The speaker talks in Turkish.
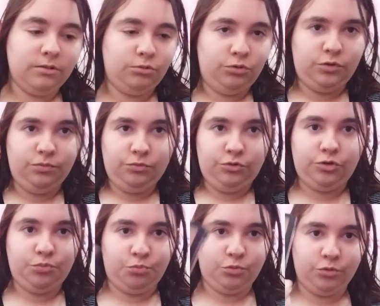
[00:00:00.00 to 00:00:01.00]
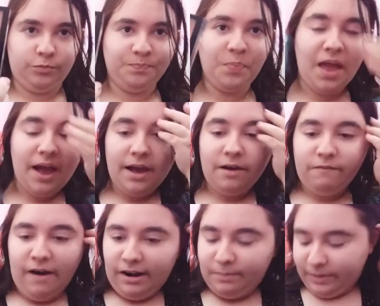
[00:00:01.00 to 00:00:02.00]
düşmüş bu...
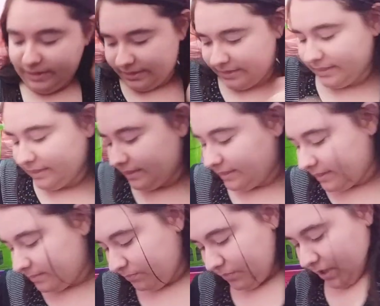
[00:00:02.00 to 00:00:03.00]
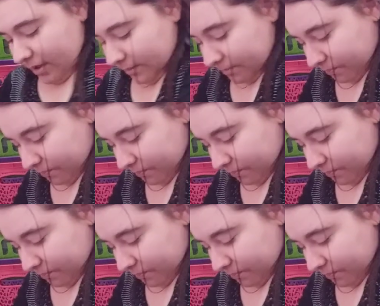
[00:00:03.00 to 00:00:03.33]
...far paleti indirimde...